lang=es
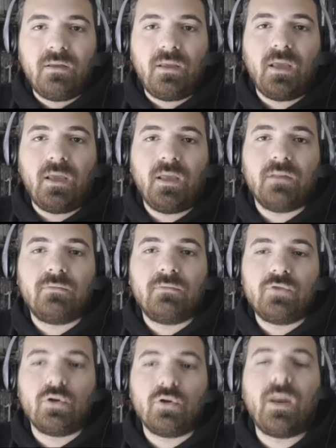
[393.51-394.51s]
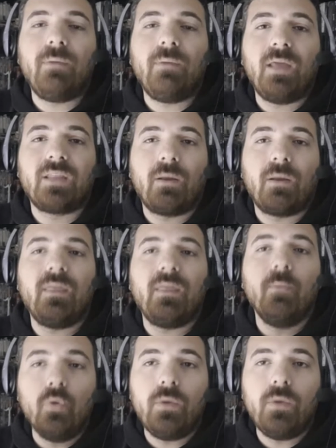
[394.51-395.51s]
Ah, yo la vi a través de
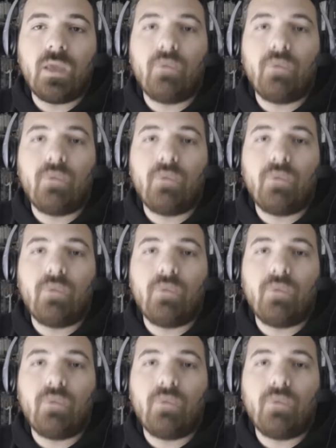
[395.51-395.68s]
Movie,